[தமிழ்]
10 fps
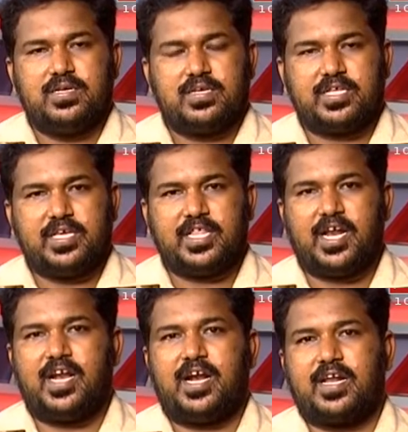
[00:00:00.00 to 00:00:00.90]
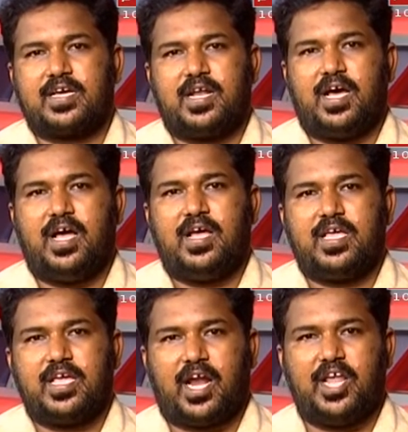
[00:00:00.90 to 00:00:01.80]
இது எதனால் நடக்குதுன்னா
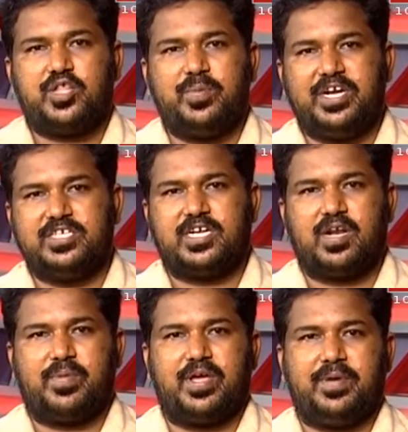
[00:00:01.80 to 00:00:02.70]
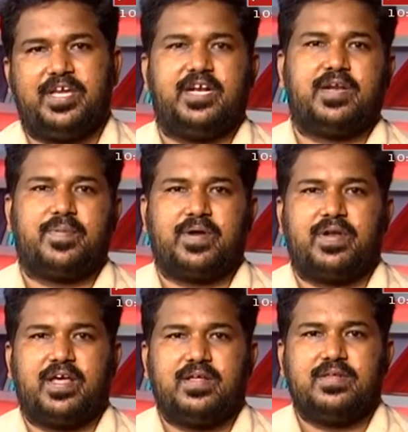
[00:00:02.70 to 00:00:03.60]
அனைத்துமே டிஜிட்டல் மையமாக ஏற்றப்படவில்லை